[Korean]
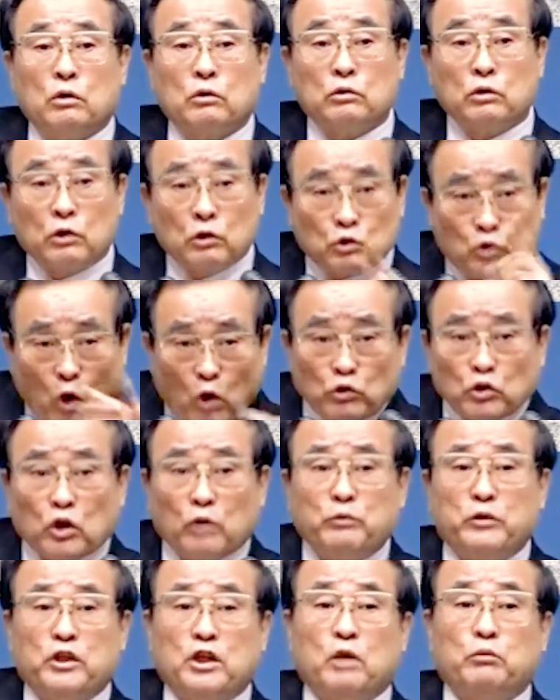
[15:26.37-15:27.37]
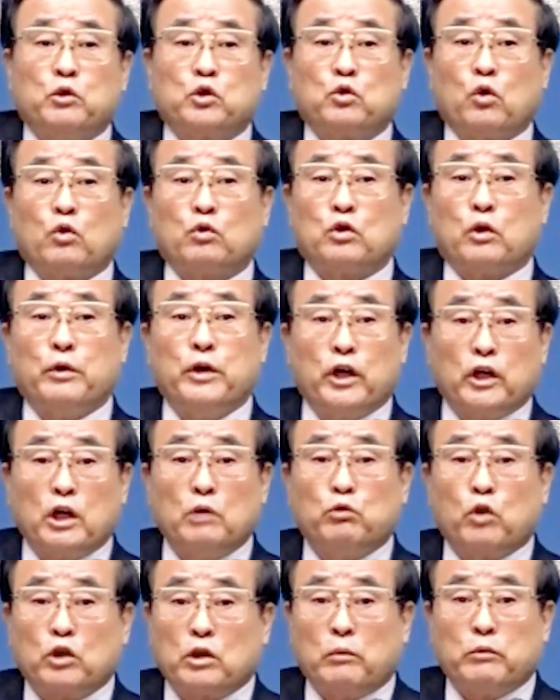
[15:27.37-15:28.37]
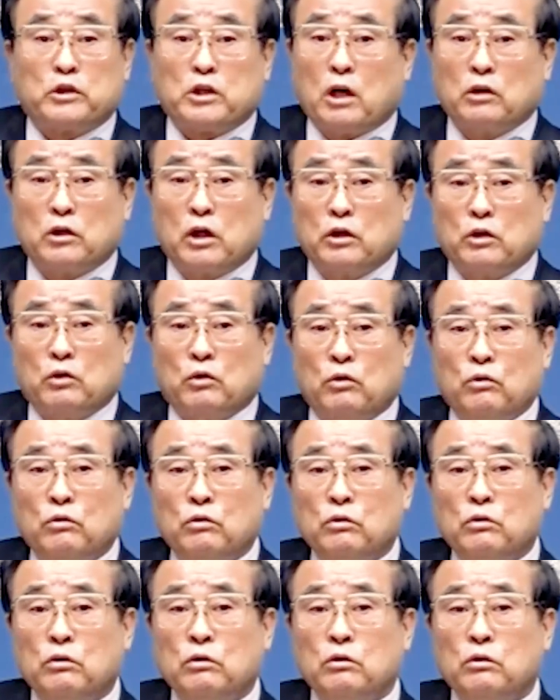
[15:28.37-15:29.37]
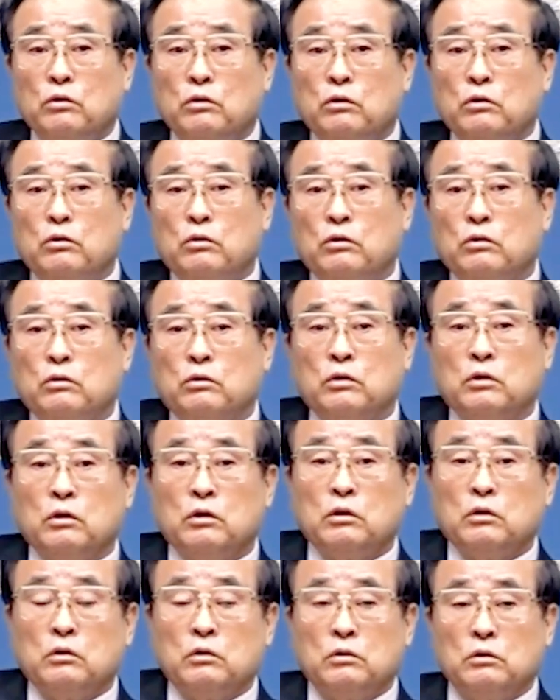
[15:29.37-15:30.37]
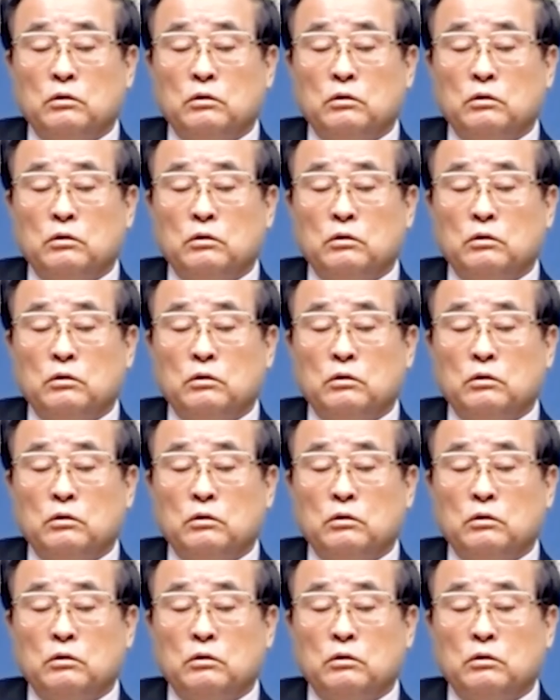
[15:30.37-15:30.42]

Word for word: 그게 종점인데 뭐 종점. 해결 못하면 자살이요. 응?